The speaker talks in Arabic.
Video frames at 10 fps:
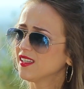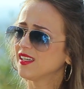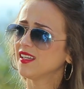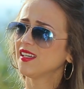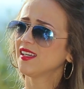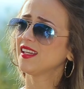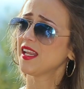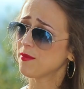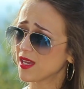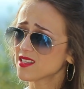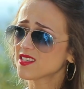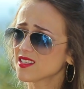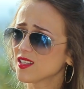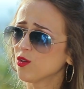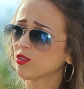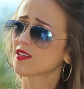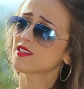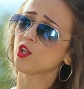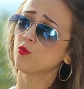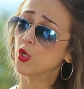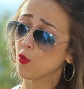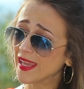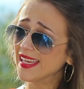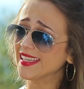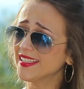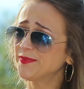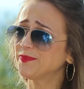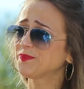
إيه، الام اس اللي هو التصلب اللويحي